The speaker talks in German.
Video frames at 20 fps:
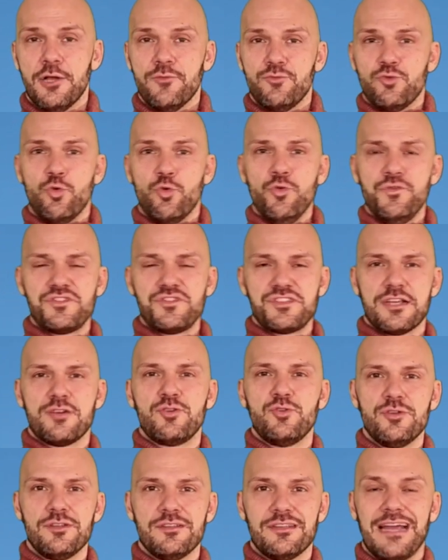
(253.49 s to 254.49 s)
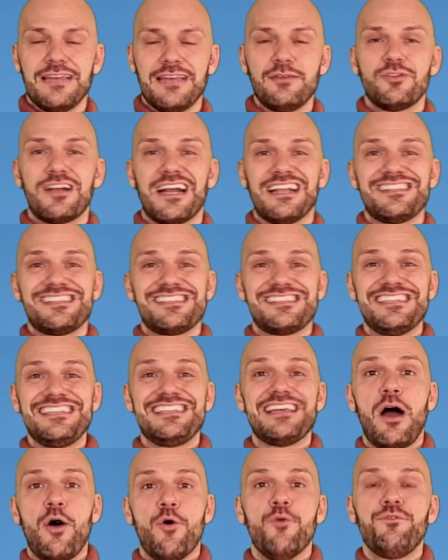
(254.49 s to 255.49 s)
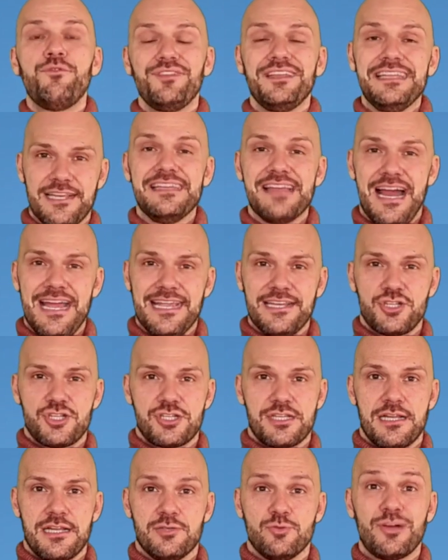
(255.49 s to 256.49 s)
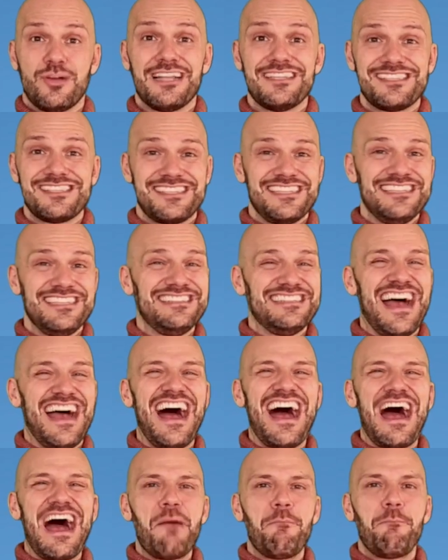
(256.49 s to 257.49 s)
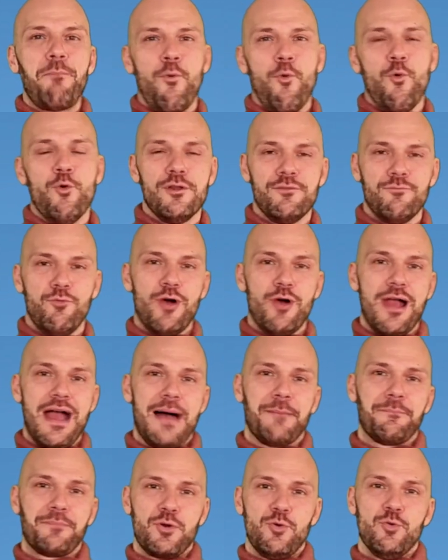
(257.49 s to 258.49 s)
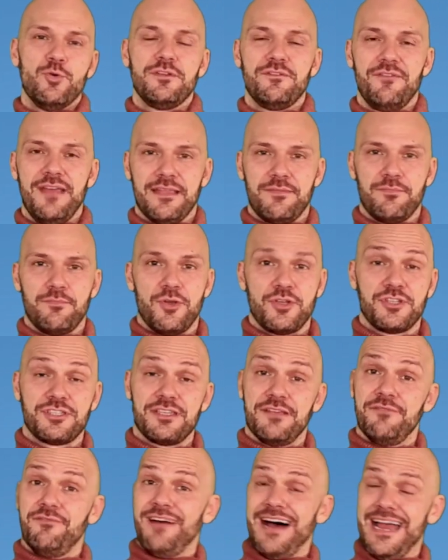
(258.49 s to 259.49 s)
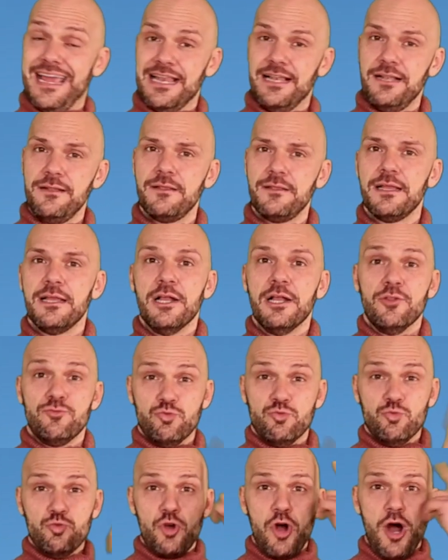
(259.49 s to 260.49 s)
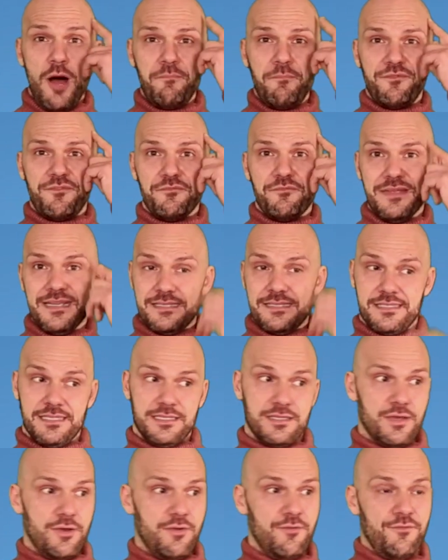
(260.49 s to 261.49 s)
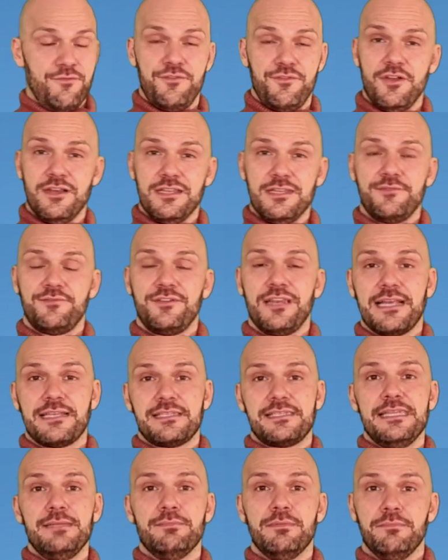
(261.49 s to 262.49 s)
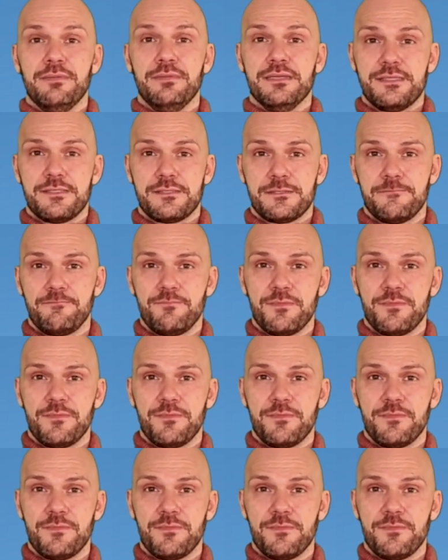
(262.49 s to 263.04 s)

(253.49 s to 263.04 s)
Du rufst den Kunden an und kannst dich auf ihn einstellen. Du kannst ihn da abholen, wo er abgeholt werden möchte, weil du kopfmäßig völlig flexibel bist.